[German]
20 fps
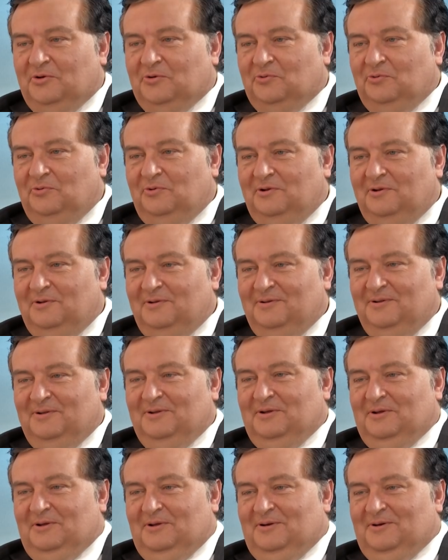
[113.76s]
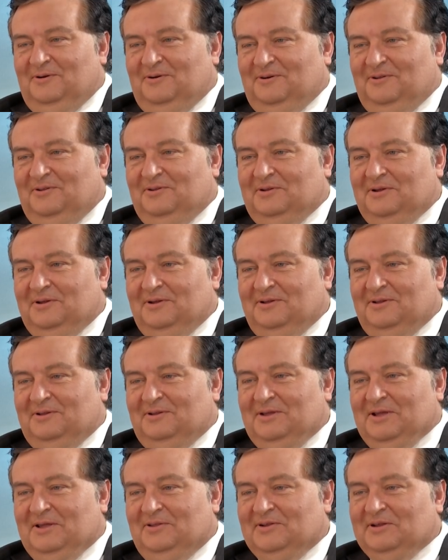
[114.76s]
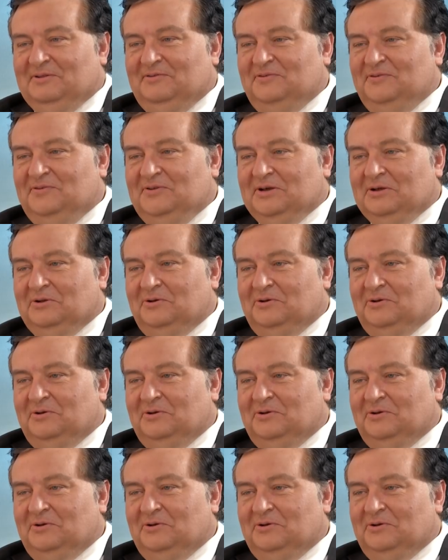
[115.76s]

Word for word: Grünen und äh, die setzen sich